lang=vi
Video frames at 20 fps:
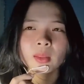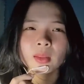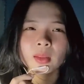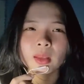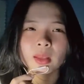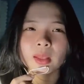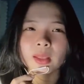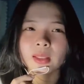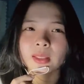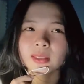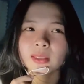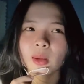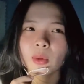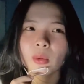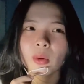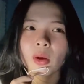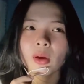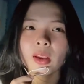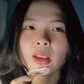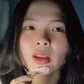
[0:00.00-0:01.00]
thì sau
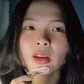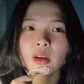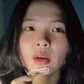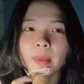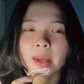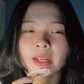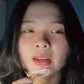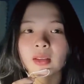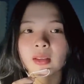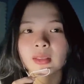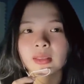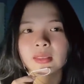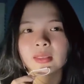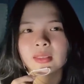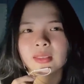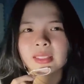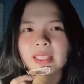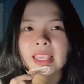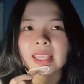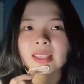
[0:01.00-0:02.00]
đó cái người bạn được
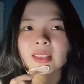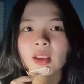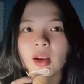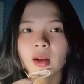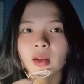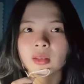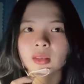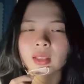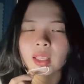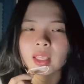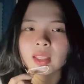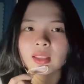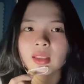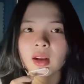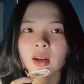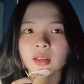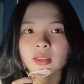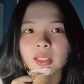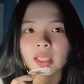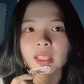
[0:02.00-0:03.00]
nhẹ dần nhẹ
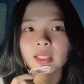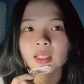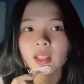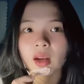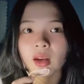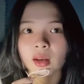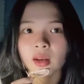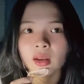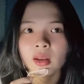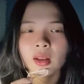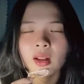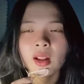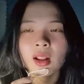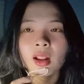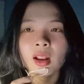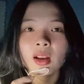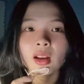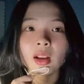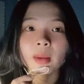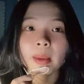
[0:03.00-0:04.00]
dần nhẹ dần
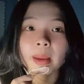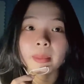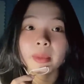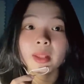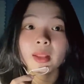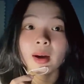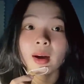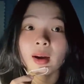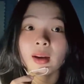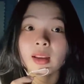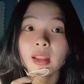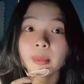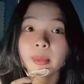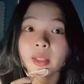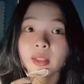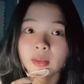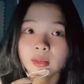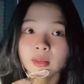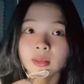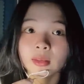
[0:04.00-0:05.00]
là bạn mới thở lại
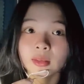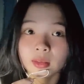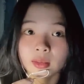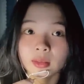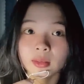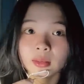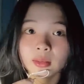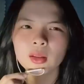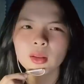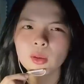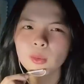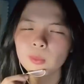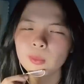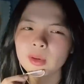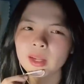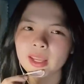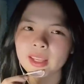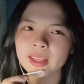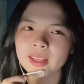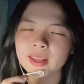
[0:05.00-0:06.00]
bình thường được lúc
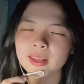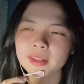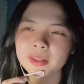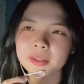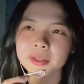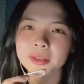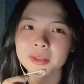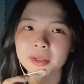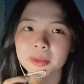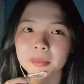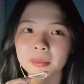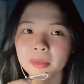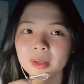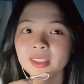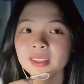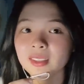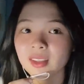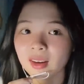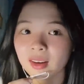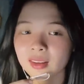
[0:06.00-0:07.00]
này thì
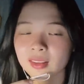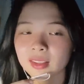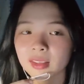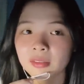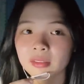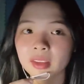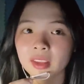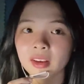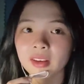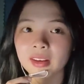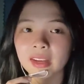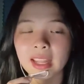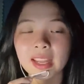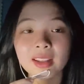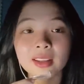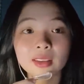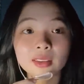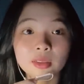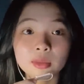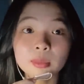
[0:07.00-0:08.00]
mới sợ tại vì hồi nãy
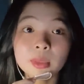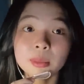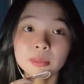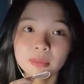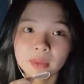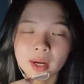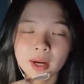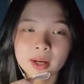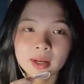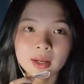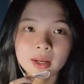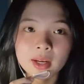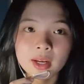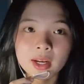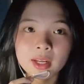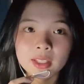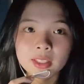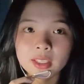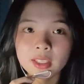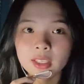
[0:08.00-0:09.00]
là cứ tưởng mình mơ
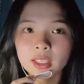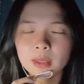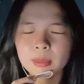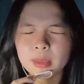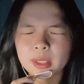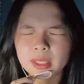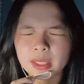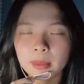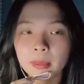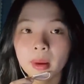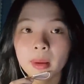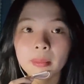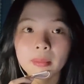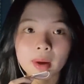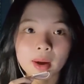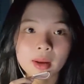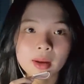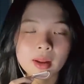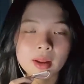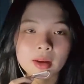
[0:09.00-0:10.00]
nhưng khi mình nhắm mắt
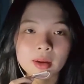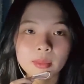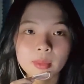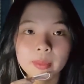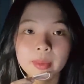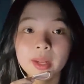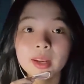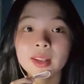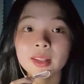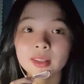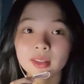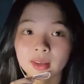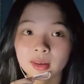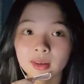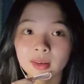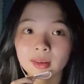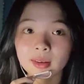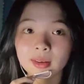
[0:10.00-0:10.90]
mở lên nó mới biết là thật